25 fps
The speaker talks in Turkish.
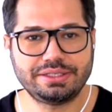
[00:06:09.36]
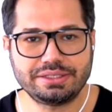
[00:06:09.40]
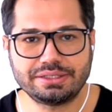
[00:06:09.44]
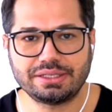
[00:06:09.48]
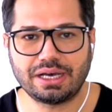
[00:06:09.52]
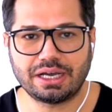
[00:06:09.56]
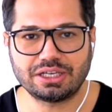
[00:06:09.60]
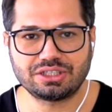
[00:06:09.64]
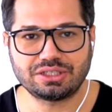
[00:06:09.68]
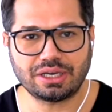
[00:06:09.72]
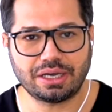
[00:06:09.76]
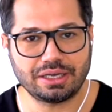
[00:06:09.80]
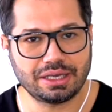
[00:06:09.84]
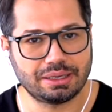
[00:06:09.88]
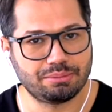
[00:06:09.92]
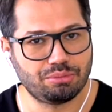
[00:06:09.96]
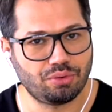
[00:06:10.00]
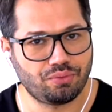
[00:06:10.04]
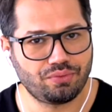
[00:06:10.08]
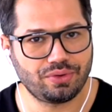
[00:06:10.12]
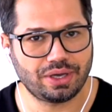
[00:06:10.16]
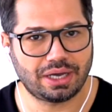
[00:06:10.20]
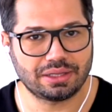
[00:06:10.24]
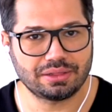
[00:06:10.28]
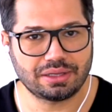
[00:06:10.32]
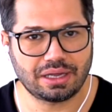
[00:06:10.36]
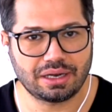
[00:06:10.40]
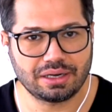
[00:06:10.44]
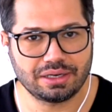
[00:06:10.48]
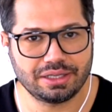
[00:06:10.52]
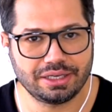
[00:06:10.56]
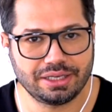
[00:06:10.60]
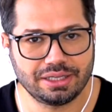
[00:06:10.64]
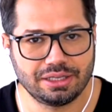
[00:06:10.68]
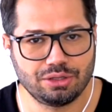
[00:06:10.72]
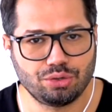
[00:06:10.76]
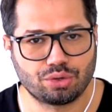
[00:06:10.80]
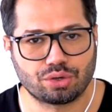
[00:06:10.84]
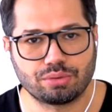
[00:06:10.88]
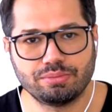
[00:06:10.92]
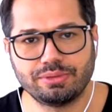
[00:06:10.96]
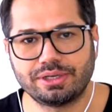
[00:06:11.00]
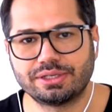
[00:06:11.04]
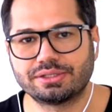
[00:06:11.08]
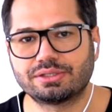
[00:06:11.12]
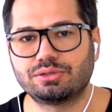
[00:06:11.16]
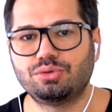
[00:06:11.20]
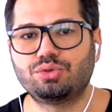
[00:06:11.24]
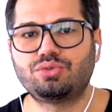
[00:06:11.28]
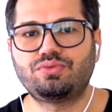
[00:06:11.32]
Siz de aşağıya bu fiyatlarla ilgili
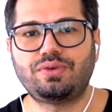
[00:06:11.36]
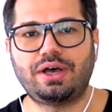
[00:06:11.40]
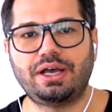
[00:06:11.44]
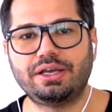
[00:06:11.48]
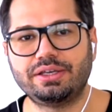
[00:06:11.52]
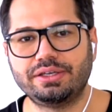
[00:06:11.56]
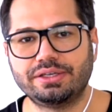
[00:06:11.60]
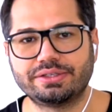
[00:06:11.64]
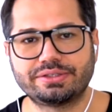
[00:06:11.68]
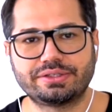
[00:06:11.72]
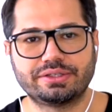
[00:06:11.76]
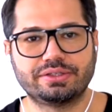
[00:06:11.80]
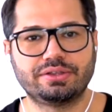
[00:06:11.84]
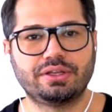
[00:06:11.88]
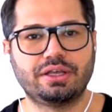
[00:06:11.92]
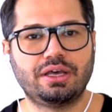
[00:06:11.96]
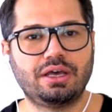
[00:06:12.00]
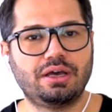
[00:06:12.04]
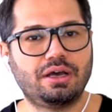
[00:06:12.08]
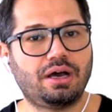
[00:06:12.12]
yorumlarınızı lütfen yazın.